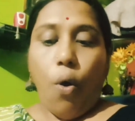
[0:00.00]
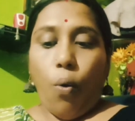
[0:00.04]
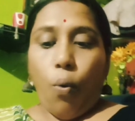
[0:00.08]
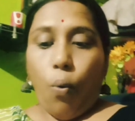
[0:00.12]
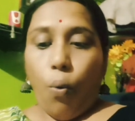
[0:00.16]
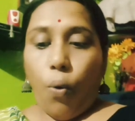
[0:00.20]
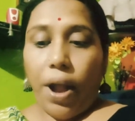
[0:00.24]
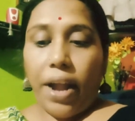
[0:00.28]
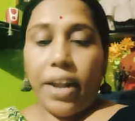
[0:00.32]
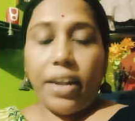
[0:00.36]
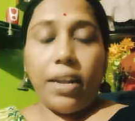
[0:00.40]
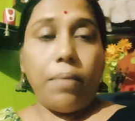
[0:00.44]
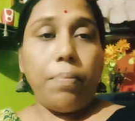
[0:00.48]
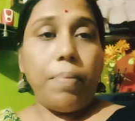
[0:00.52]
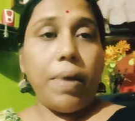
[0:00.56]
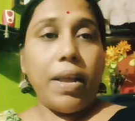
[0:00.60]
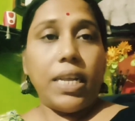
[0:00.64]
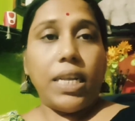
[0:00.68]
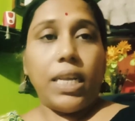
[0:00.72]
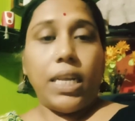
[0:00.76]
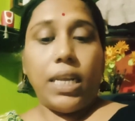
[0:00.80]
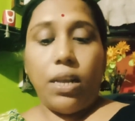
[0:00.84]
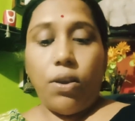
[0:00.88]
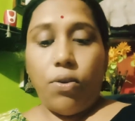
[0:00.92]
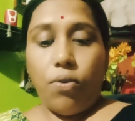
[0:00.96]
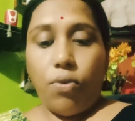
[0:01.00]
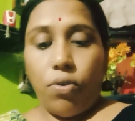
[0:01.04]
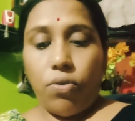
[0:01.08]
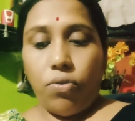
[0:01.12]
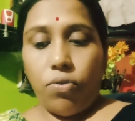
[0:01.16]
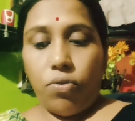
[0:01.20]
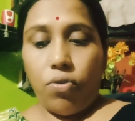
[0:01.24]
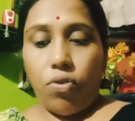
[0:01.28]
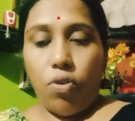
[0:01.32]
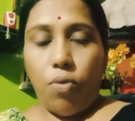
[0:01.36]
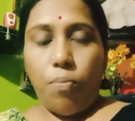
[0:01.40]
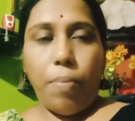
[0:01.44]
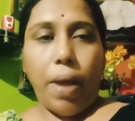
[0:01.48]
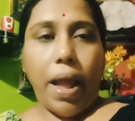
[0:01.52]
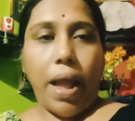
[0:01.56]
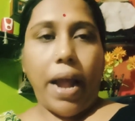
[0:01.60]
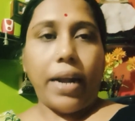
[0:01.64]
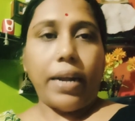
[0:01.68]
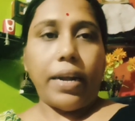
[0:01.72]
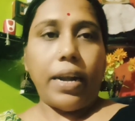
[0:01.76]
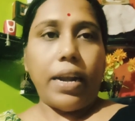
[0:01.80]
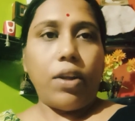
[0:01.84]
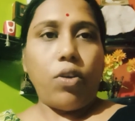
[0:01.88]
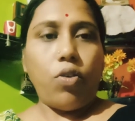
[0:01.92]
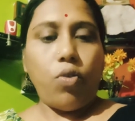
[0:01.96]
ওয়েট বেশি ওই জন্য
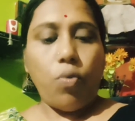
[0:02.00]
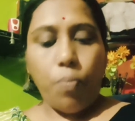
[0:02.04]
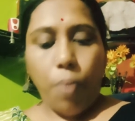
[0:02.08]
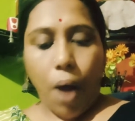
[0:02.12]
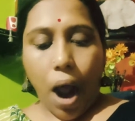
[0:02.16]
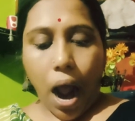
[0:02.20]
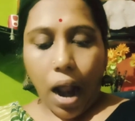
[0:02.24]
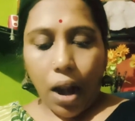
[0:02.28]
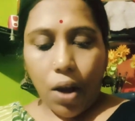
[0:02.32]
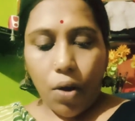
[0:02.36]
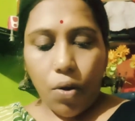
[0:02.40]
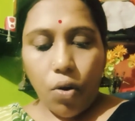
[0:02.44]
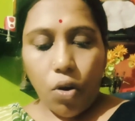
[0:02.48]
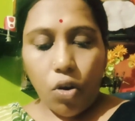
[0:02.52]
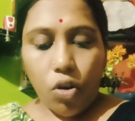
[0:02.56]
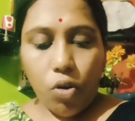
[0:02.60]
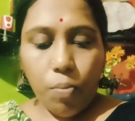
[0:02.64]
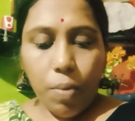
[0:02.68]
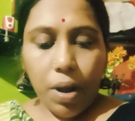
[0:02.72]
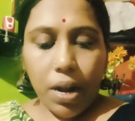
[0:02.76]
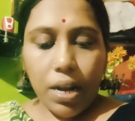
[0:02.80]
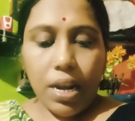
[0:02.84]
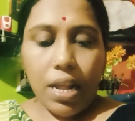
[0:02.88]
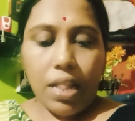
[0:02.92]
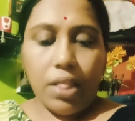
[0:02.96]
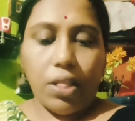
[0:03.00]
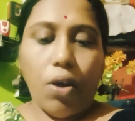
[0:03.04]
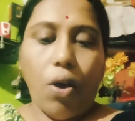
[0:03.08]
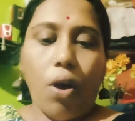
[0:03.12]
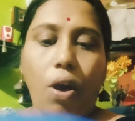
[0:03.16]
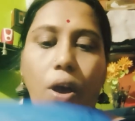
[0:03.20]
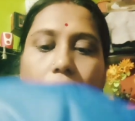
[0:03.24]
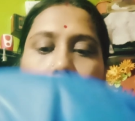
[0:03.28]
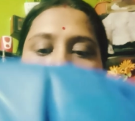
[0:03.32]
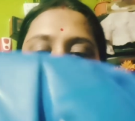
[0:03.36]
ব্যাগটা একটু ভালো রকমের নিতে হয়